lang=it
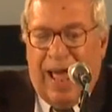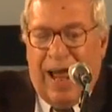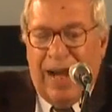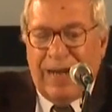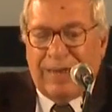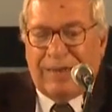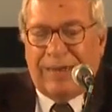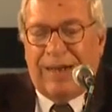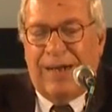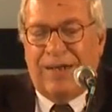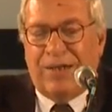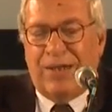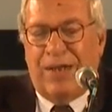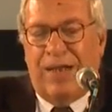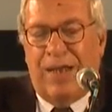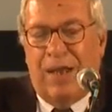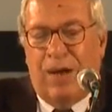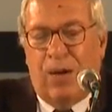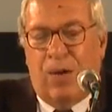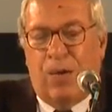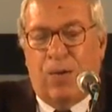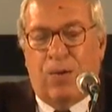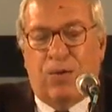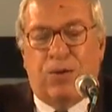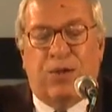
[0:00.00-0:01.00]
altri
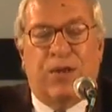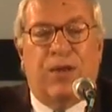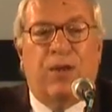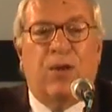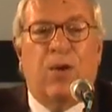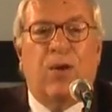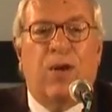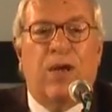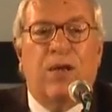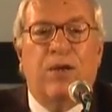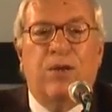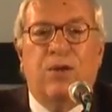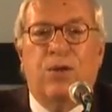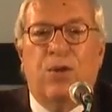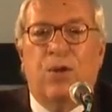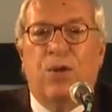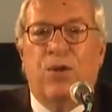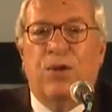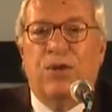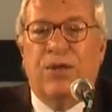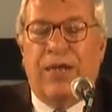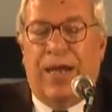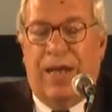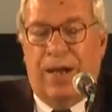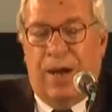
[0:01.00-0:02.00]
generosi,
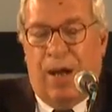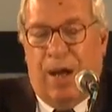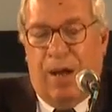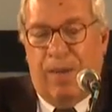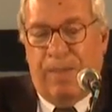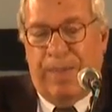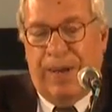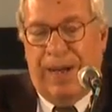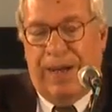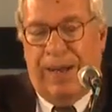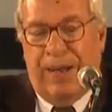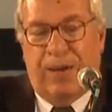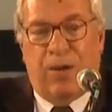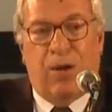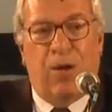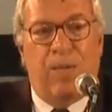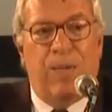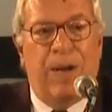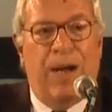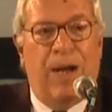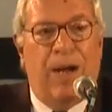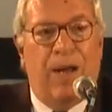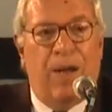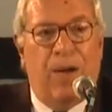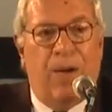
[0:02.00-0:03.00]
coraggiosi e nobili
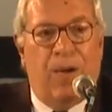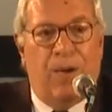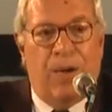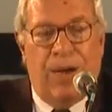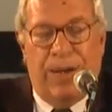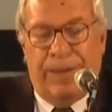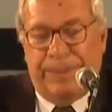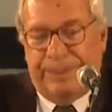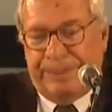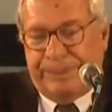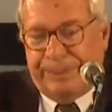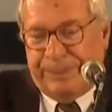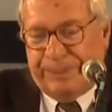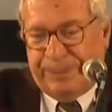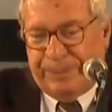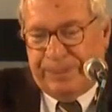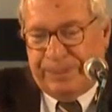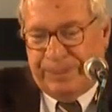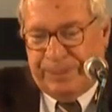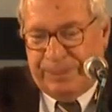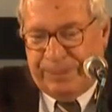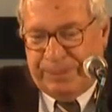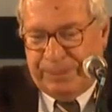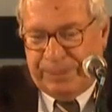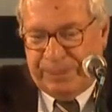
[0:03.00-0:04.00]
come il leone.
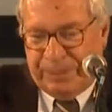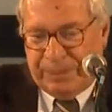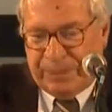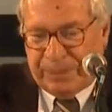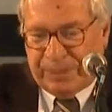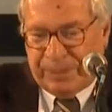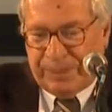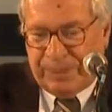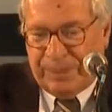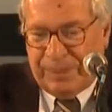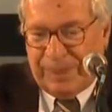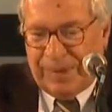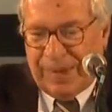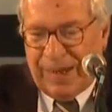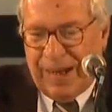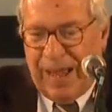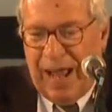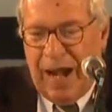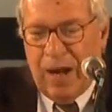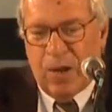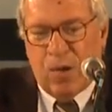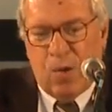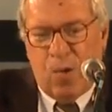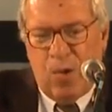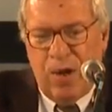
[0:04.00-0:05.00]

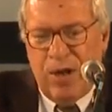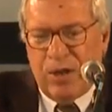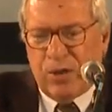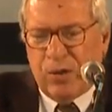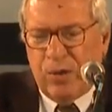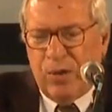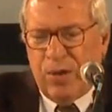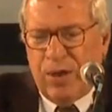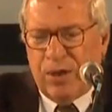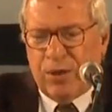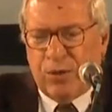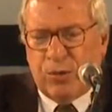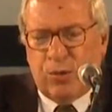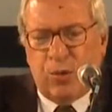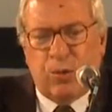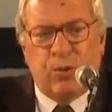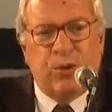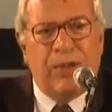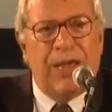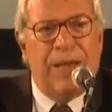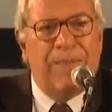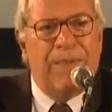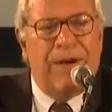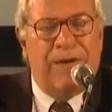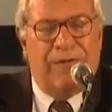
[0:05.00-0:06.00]
Alcuni sono
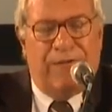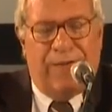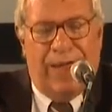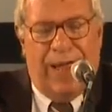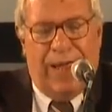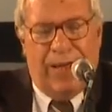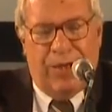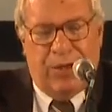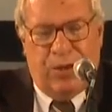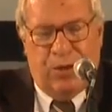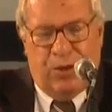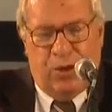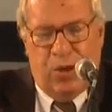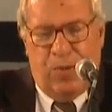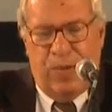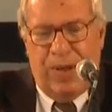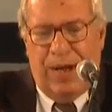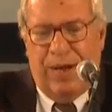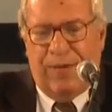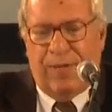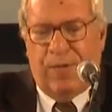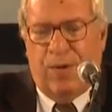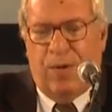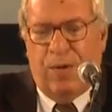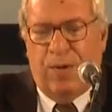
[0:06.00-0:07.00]
astuti e malvagi come
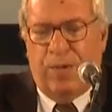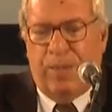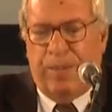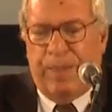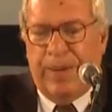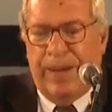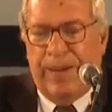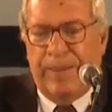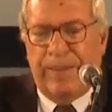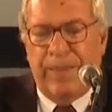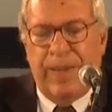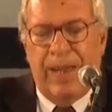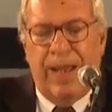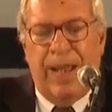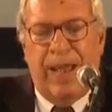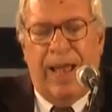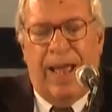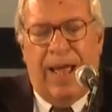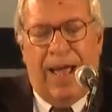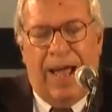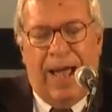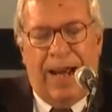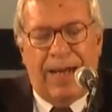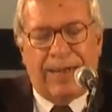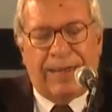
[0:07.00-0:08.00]
la volpe,
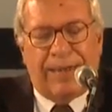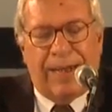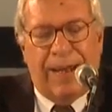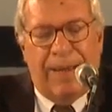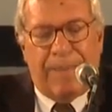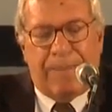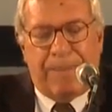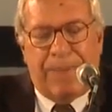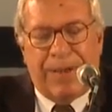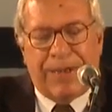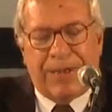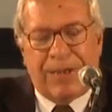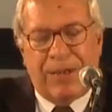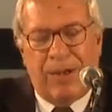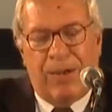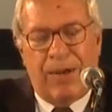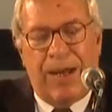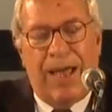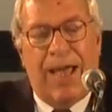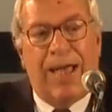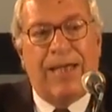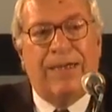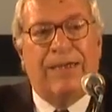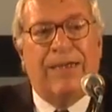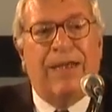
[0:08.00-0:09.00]
altri
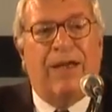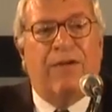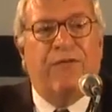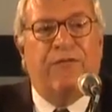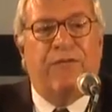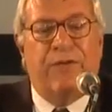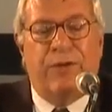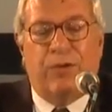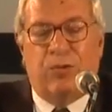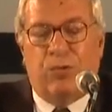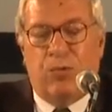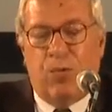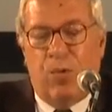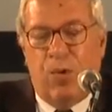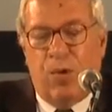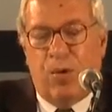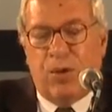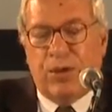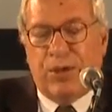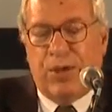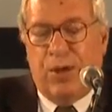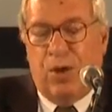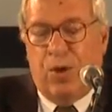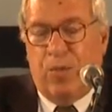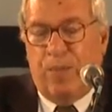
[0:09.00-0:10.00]
appassionati,
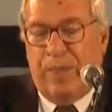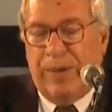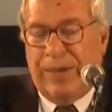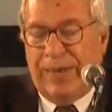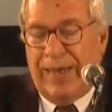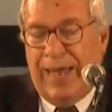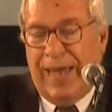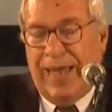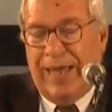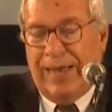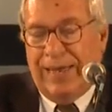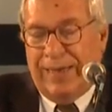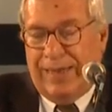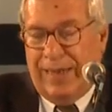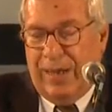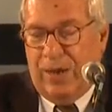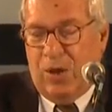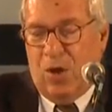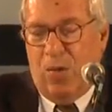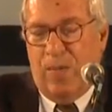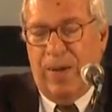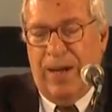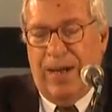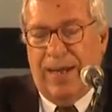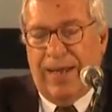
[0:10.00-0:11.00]
affettuosi e obbedienti
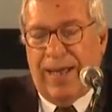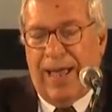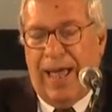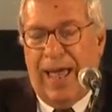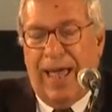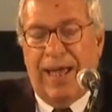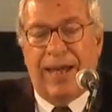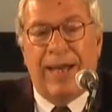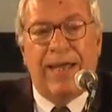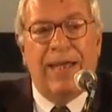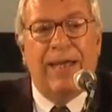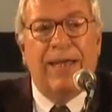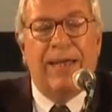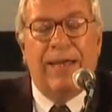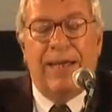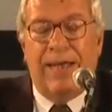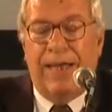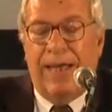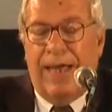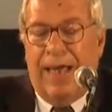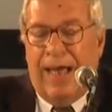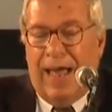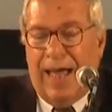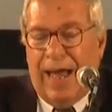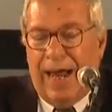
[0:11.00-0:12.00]
come il cane,
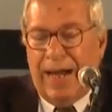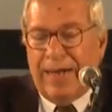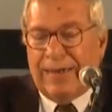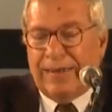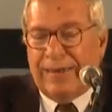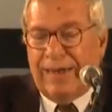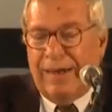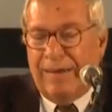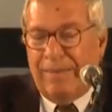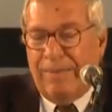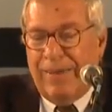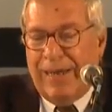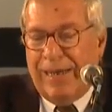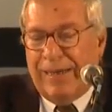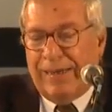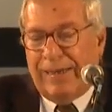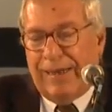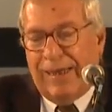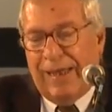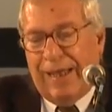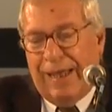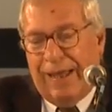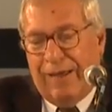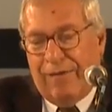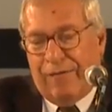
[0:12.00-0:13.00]
altri
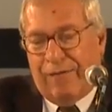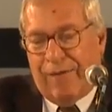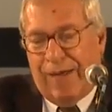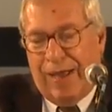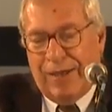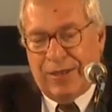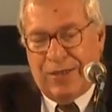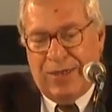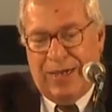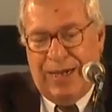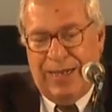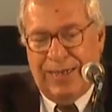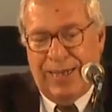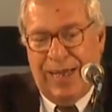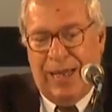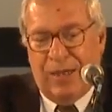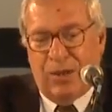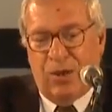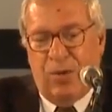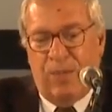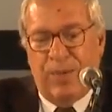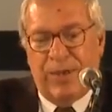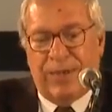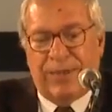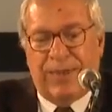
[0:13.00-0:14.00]
miti e facili da
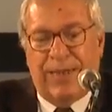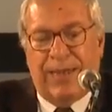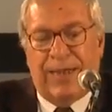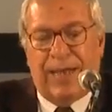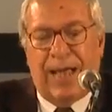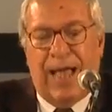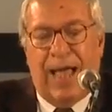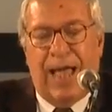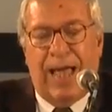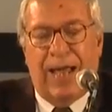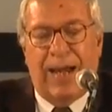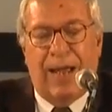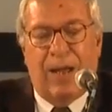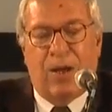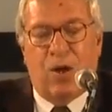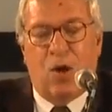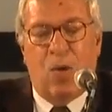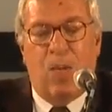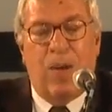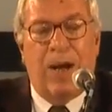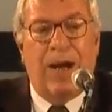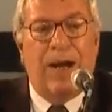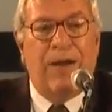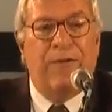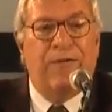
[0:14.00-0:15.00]
domesticare
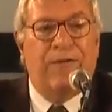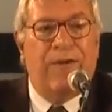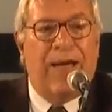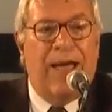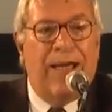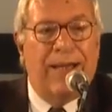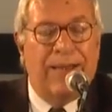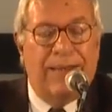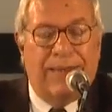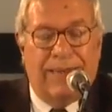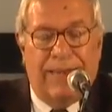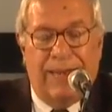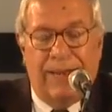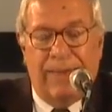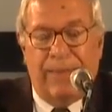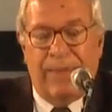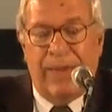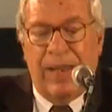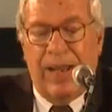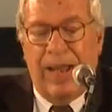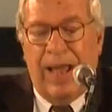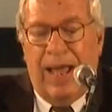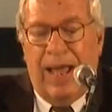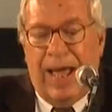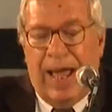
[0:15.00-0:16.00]
come l'elefante,
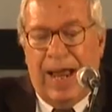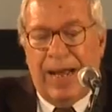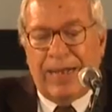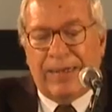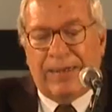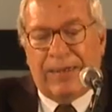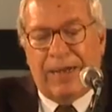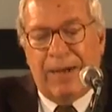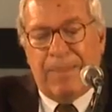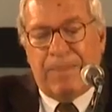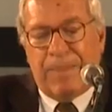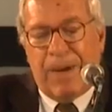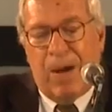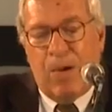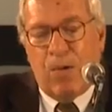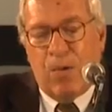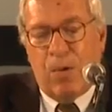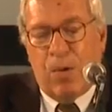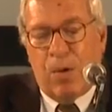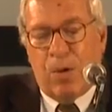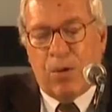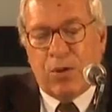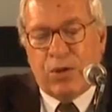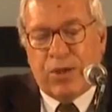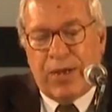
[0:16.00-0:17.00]
altri
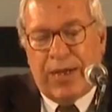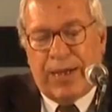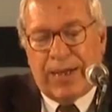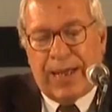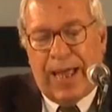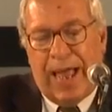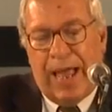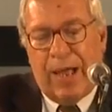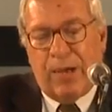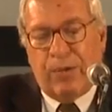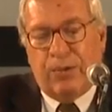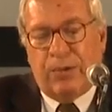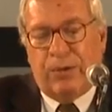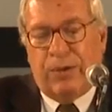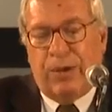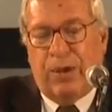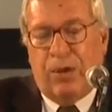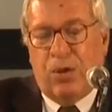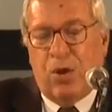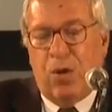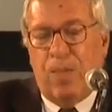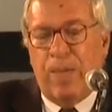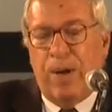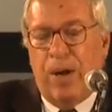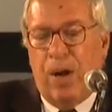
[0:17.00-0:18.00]
paurosi e
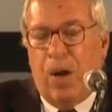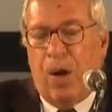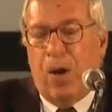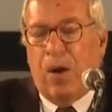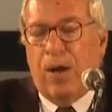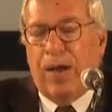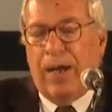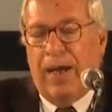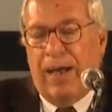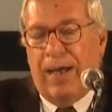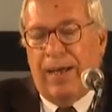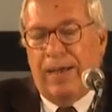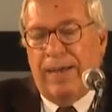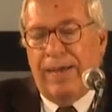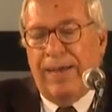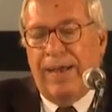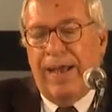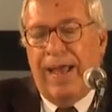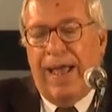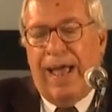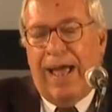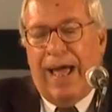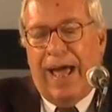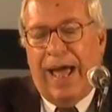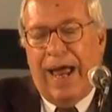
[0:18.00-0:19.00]
cauti come l'oca,
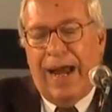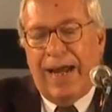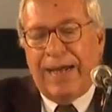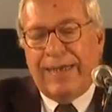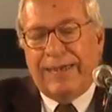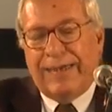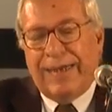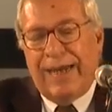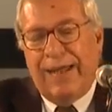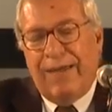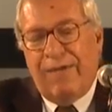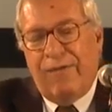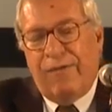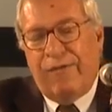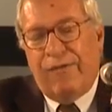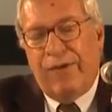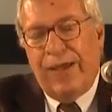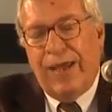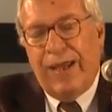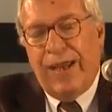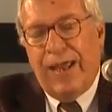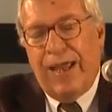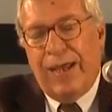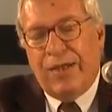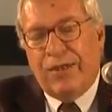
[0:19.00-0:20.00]
altri
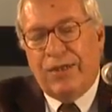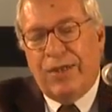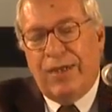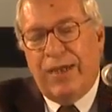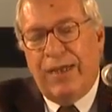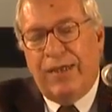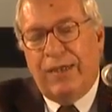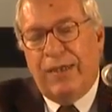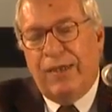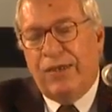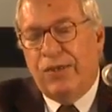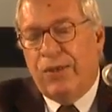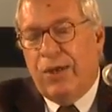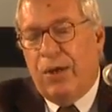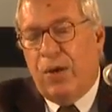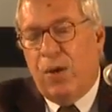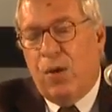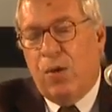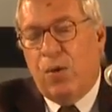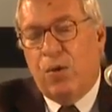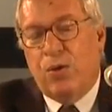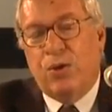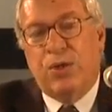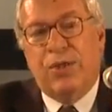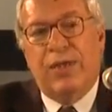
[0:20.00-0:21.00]
infine
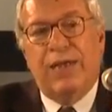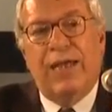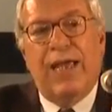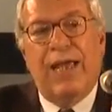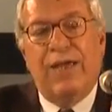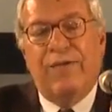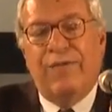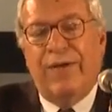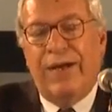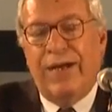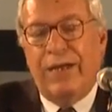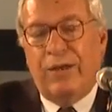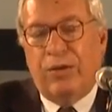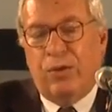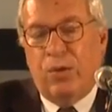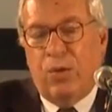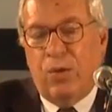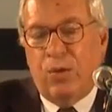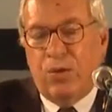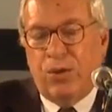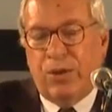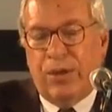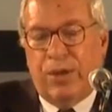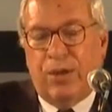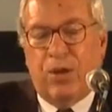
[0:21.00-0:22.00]
gelosi e
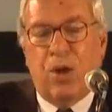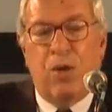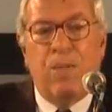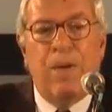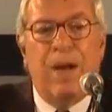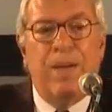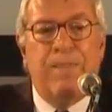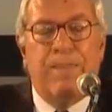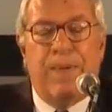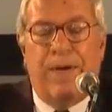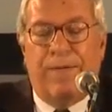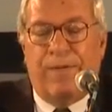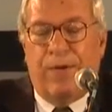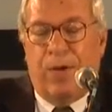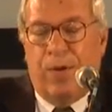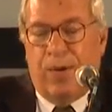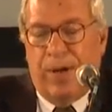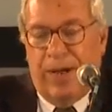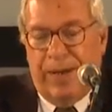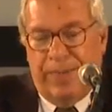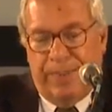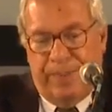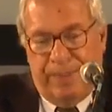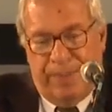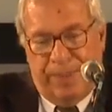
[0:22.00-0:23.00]
vanitosi come il
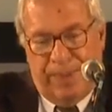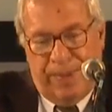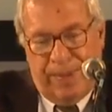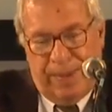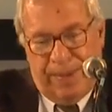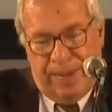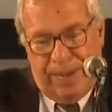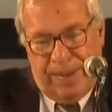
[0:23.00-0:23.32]
pavone.